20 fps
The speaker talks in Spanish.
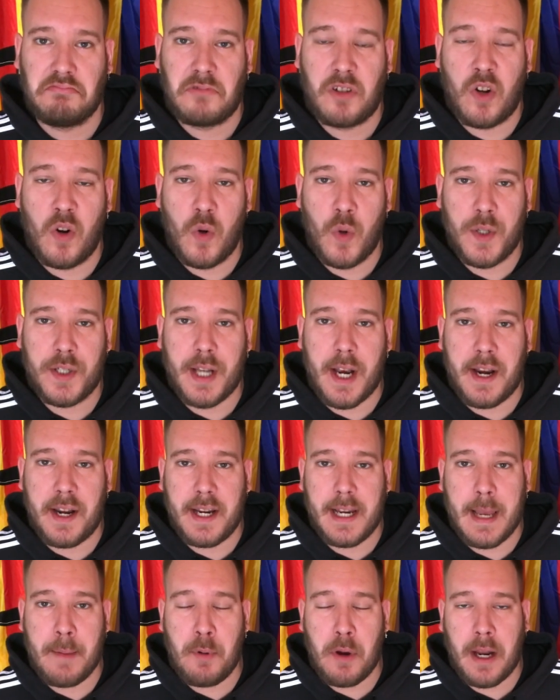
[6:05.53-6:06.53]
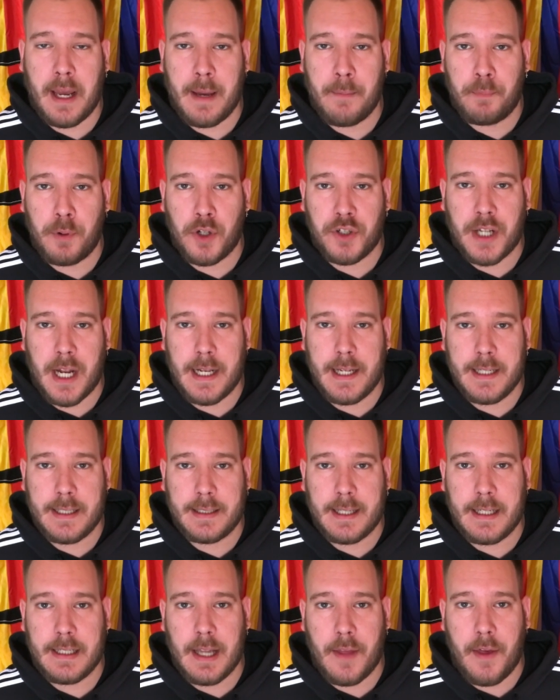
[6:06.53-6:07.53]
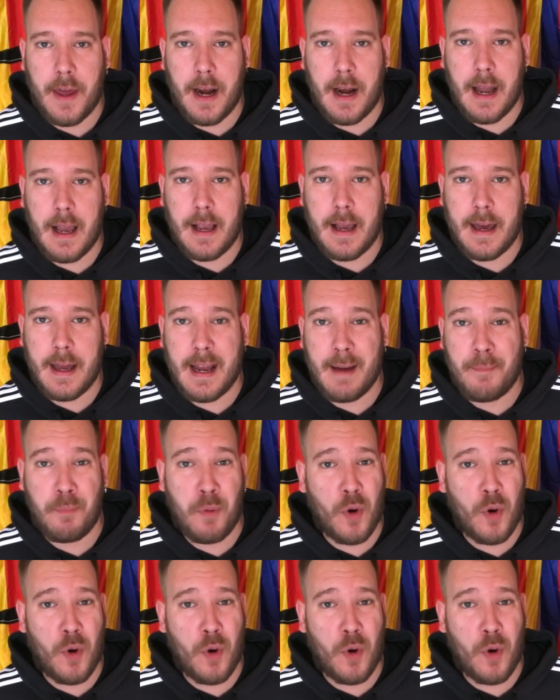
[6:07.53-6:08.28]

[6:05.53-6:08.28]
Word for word: Con Luis Enrique, por ejemplo, salisteis a dar la cara